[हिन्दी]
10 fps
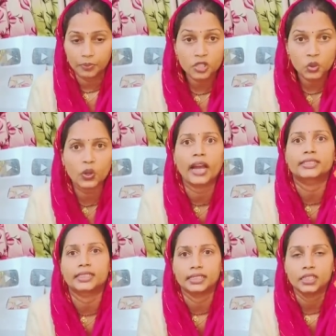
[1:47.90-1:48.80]
विष्णु
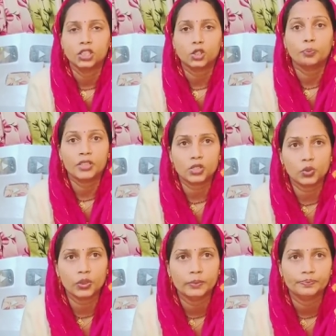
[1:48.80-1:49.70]
राज की आप किस
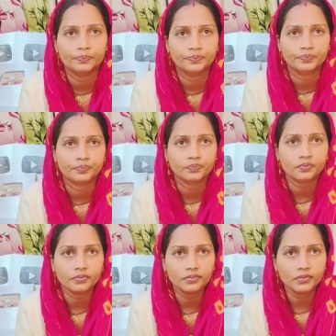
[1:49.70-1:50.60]
पे किस पे
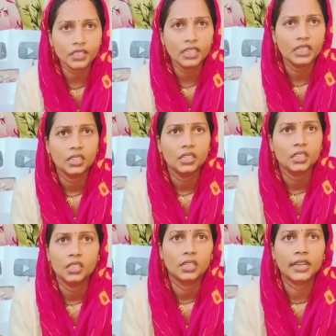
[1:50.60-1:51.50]
एफ कराएंगे हजारों
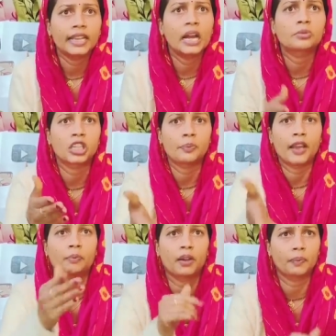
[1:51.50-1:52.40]
लोग हैं नहीं हम सिर्फ
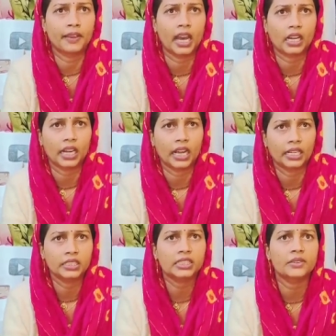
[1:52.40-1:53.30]
एक पर एफ
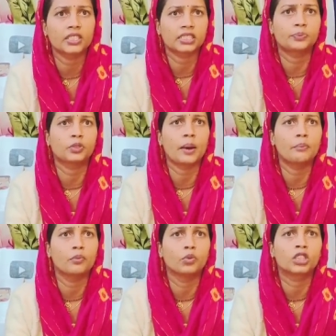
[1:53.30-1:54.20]
कराएंगे जिसके वजह से
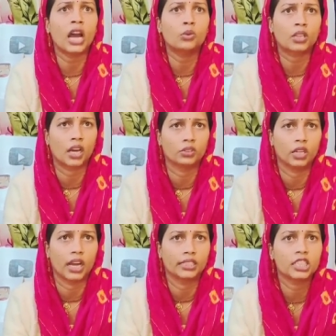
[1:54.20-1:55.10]
पूरा मुद्दा उठा
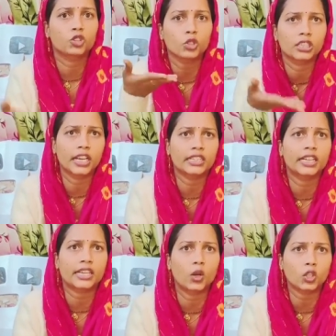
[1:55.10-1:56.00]
हुआ है जिसको
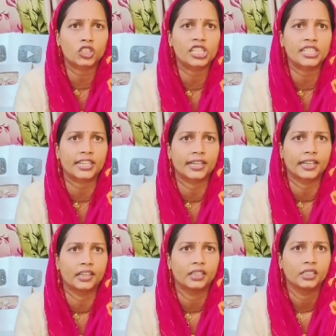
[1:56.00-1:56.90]
देख देख के लोग सीख
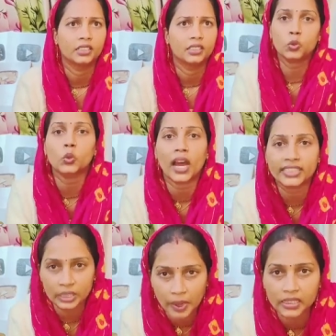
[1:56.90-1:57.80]
रहे हैं विष्णु
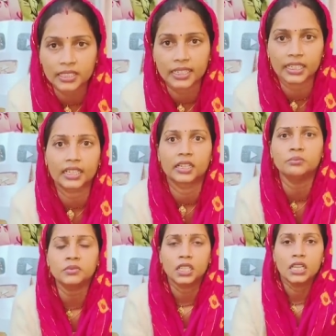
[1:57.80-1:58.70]
राज की बात कर रहे हैं
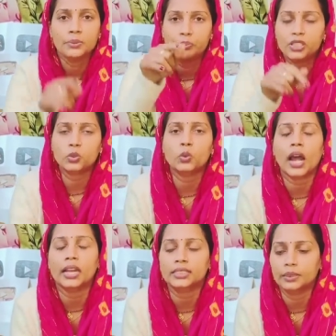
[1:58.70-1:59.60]
हम विष्णु
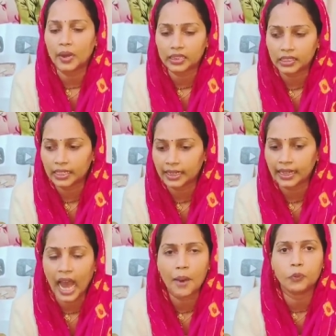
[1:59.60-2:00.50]
राज की बात कर
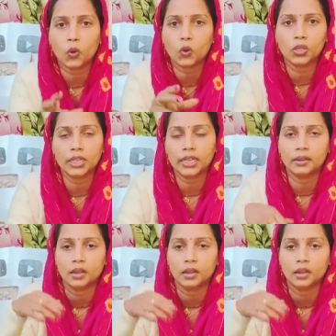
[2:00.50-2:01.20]
रहे हैं आप लोगों ने